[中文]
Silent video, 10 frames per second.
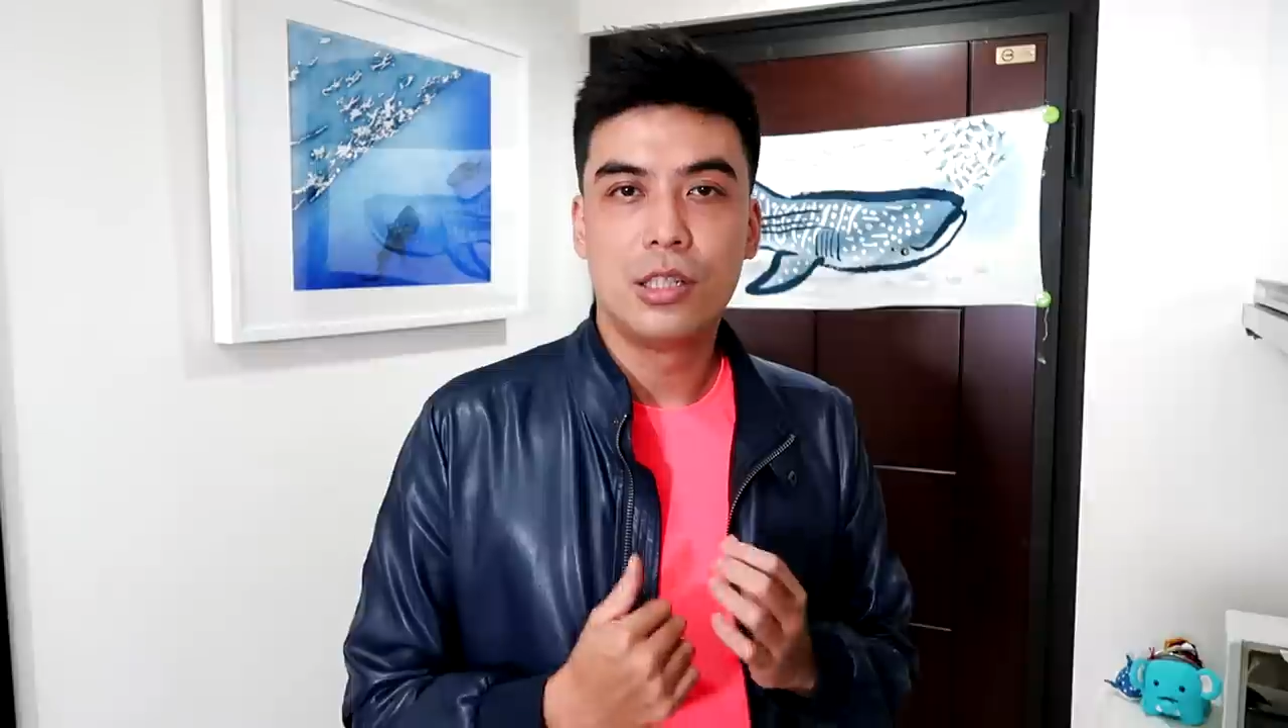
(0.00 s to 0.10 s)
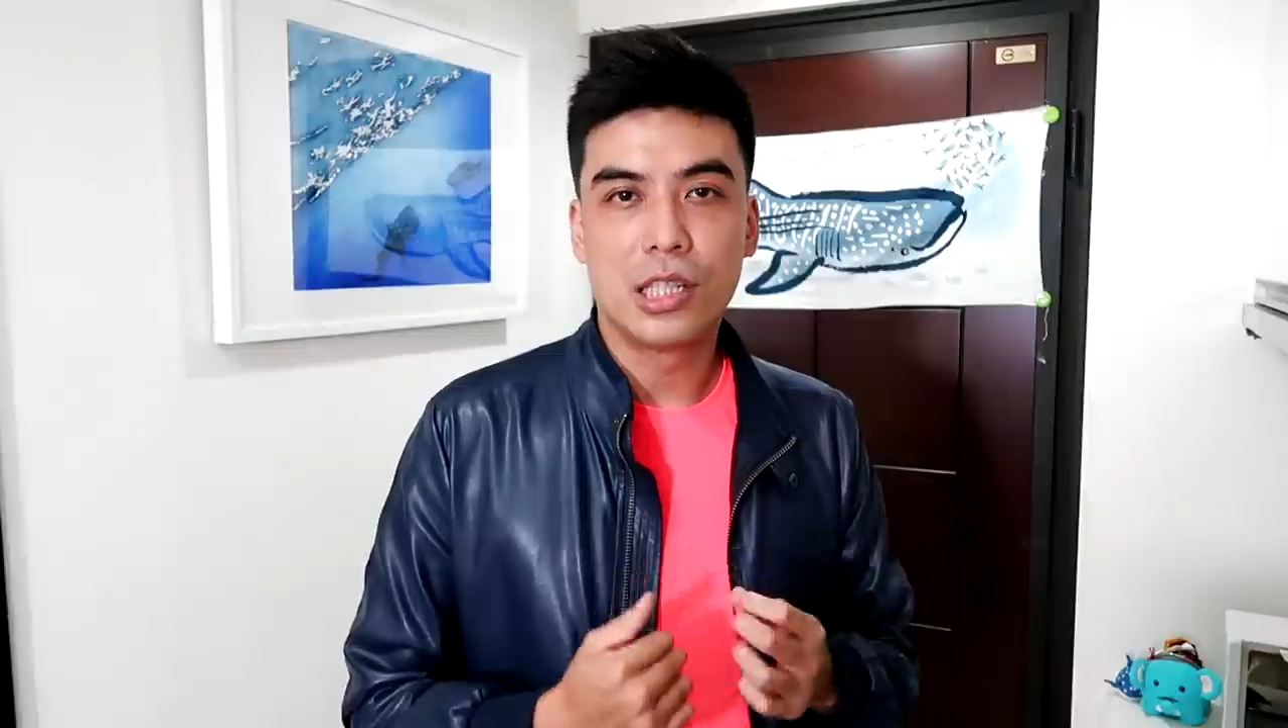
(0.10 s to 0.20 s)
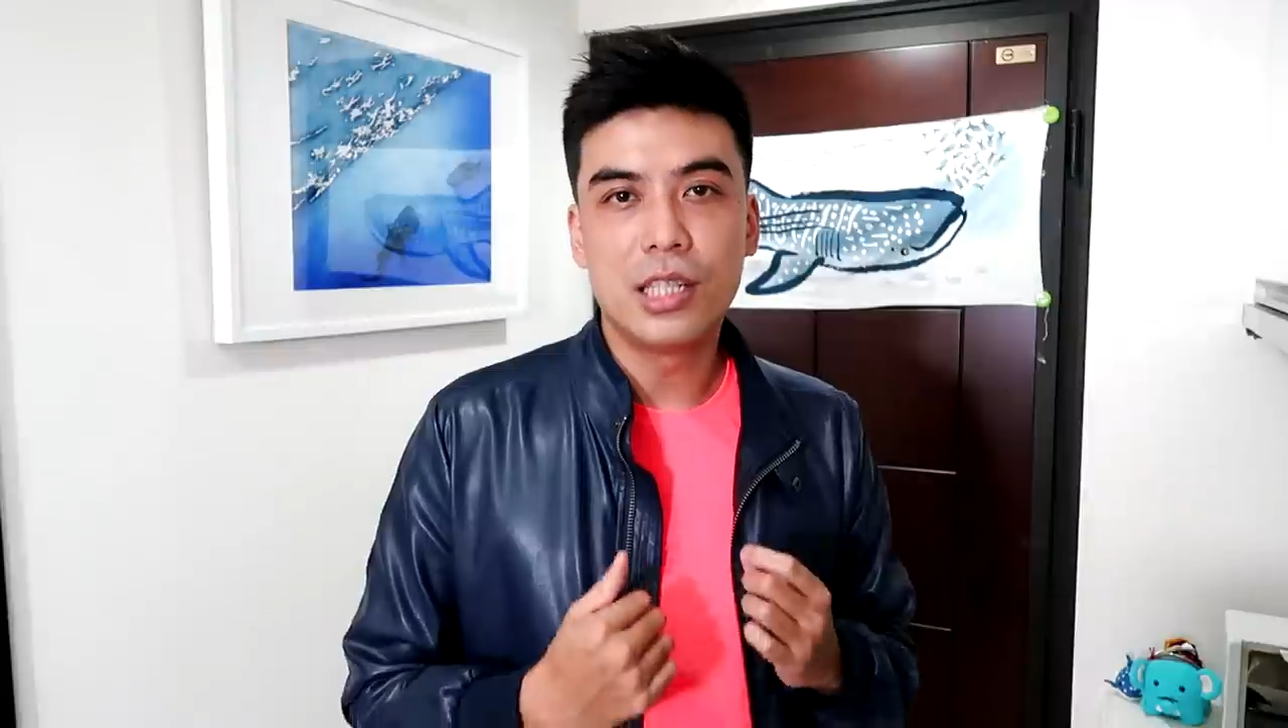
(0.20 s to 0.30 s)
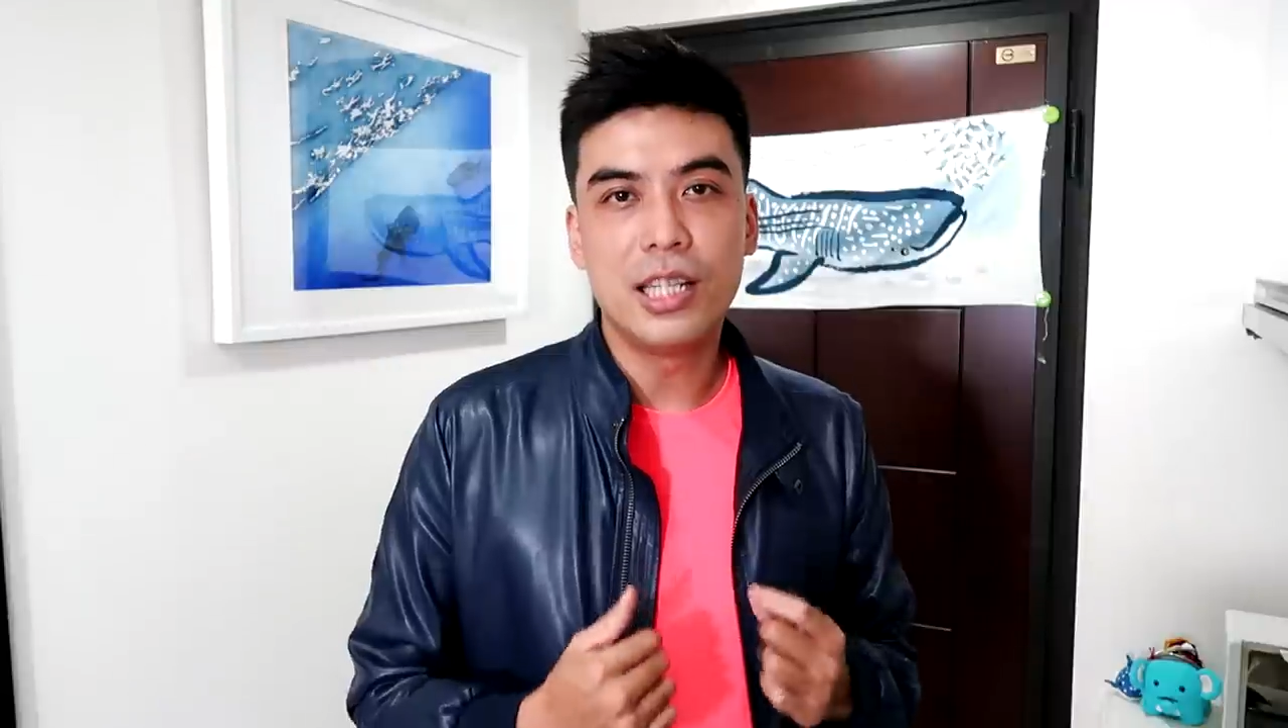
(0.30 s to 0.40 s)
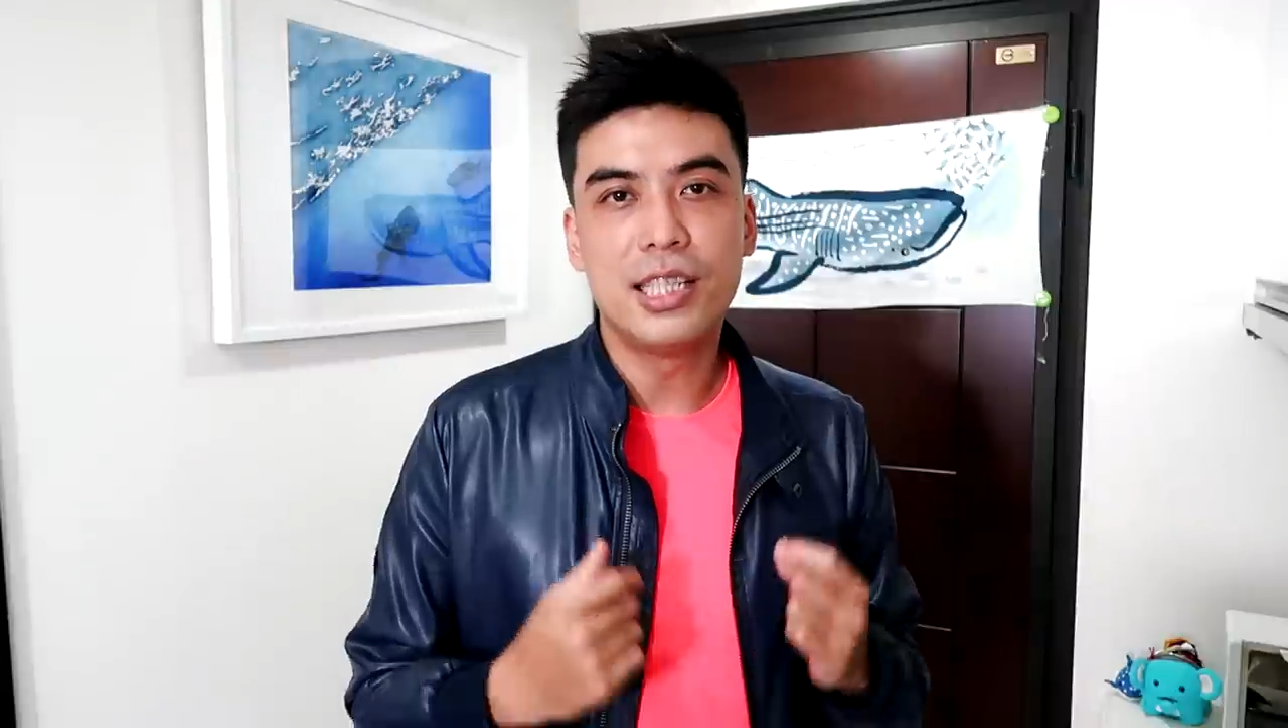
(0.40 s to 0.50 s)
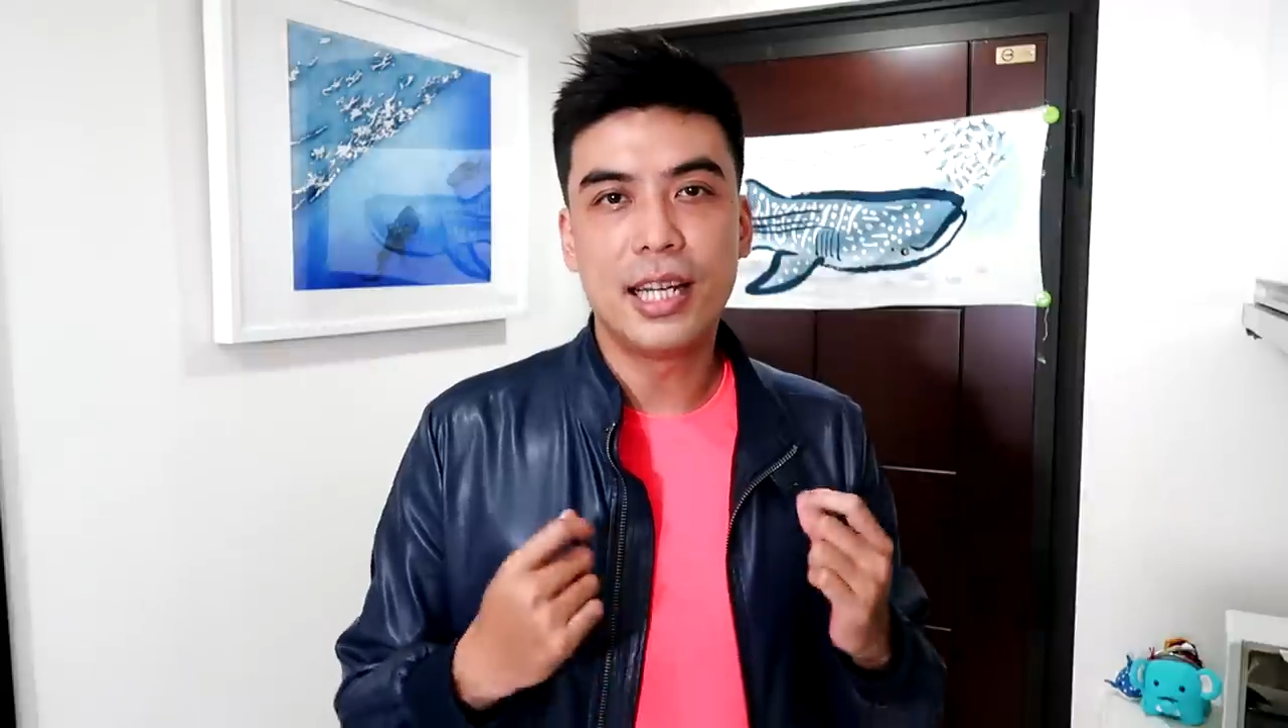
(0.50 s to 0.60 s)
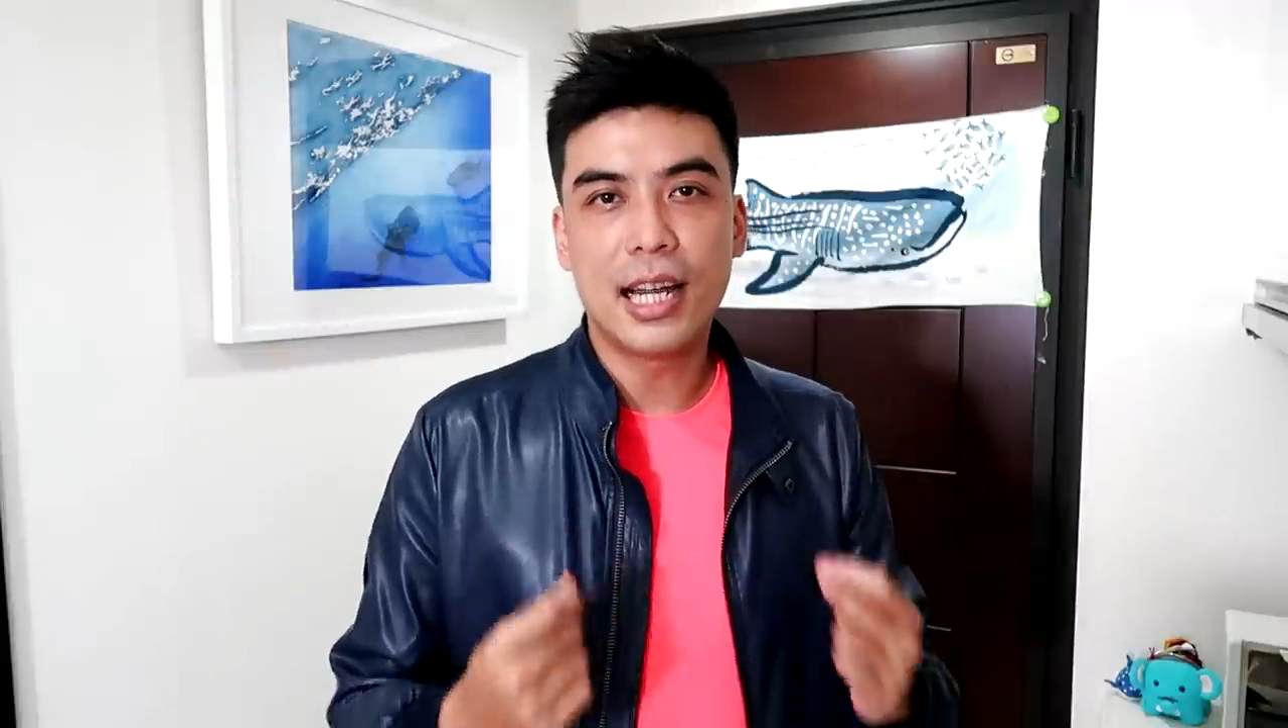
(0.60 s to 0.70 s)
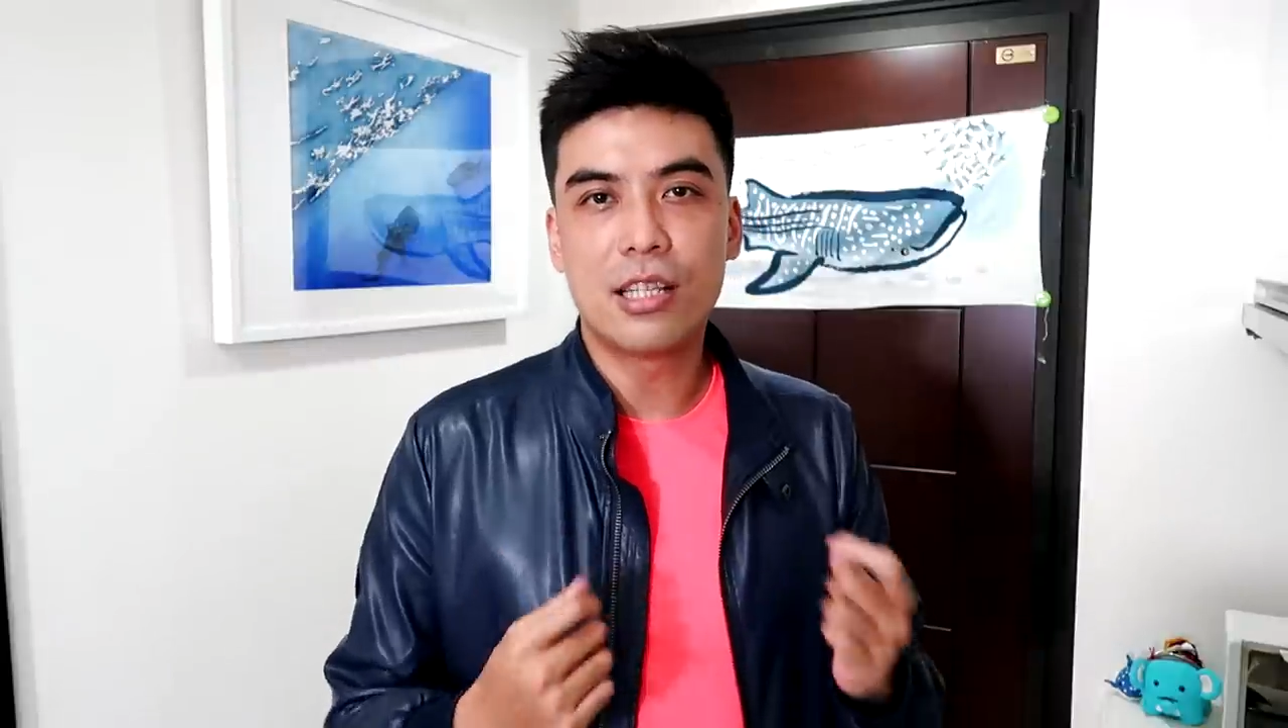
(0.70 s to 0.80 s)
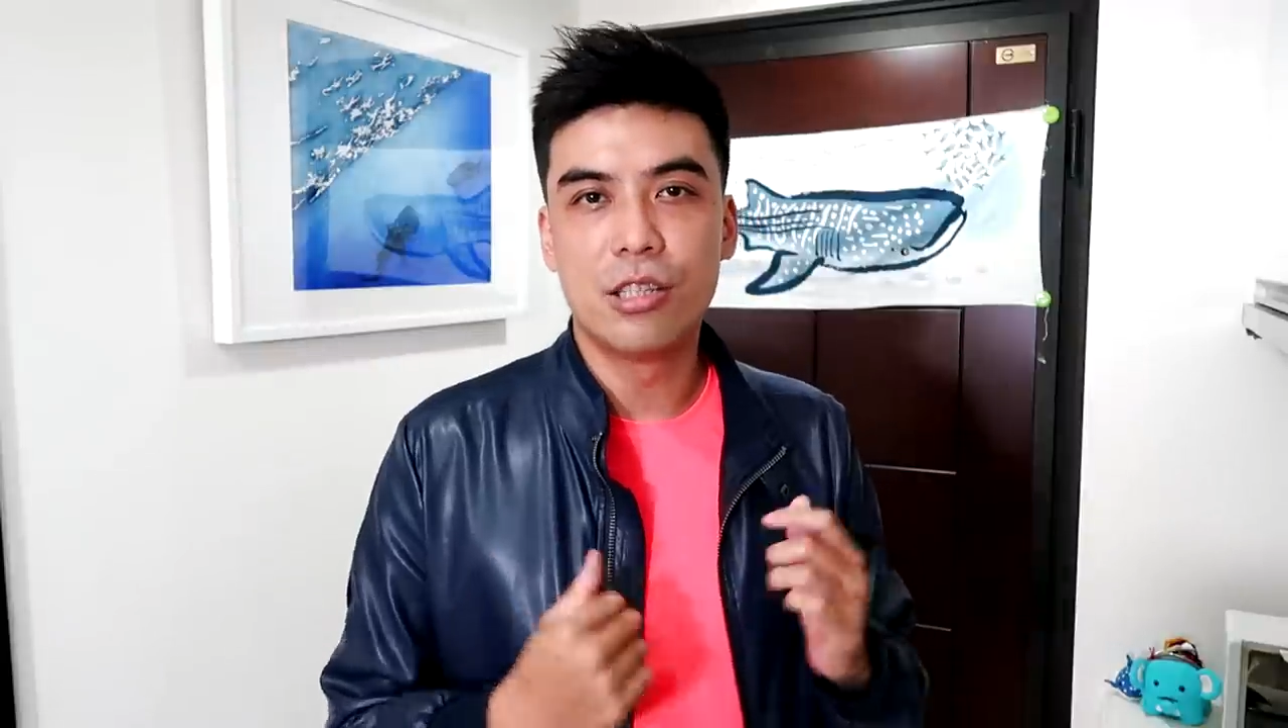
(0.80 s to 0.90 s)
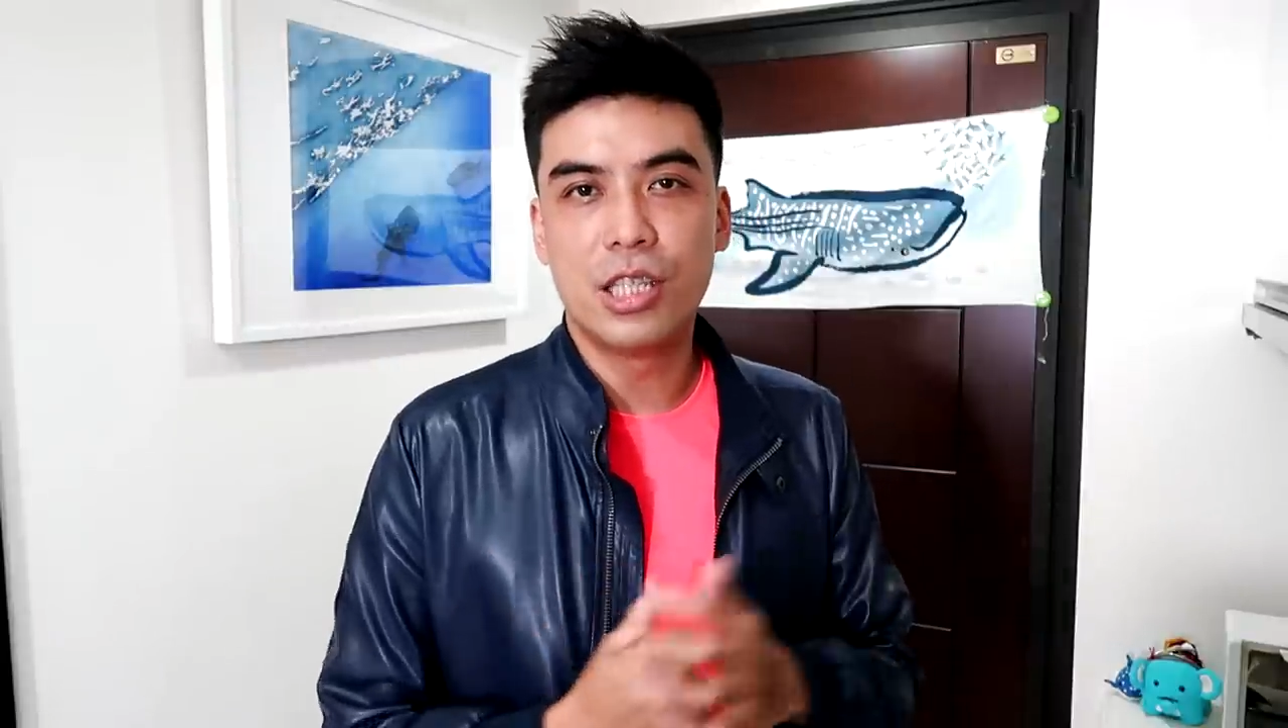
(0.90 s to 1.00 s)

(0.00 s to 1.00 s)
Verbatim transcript: 假设你已经开始